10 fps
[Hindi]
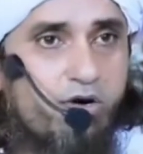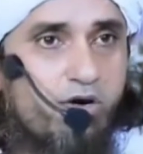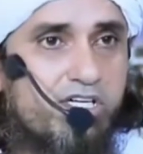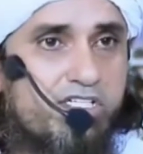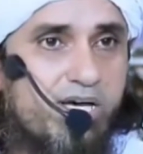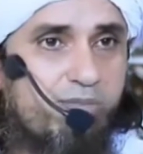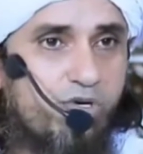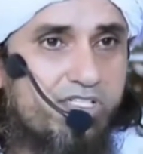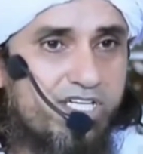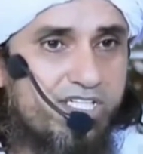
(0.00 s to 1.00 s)
डॉक्टर साहब
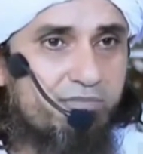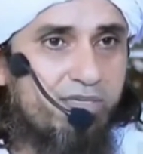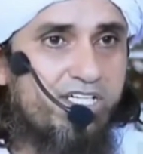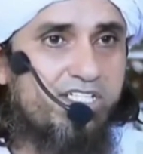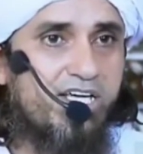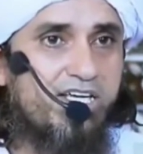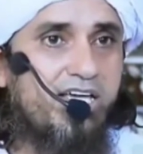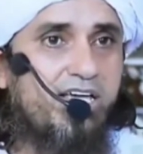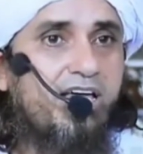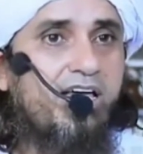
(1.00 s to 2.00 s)
को इजाज़त मिलनी
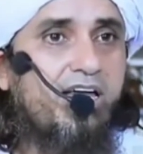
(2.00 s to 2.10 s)
चाहिए